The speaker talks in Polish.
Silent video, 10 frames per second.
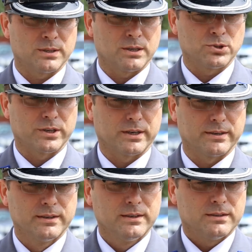oznaczenie
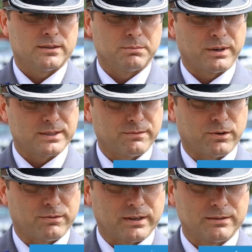e,
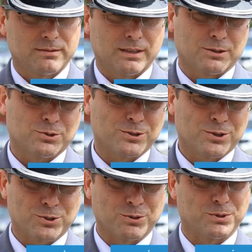państwowe. Także
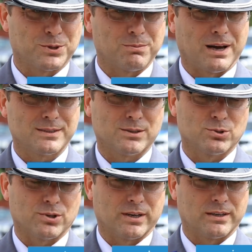cieszymy się bardzo,
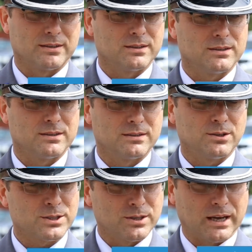że
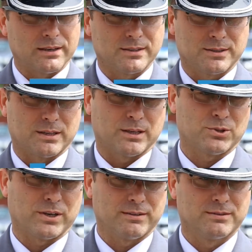doceniana jest ta
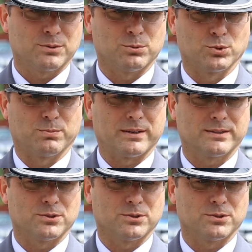nasza służba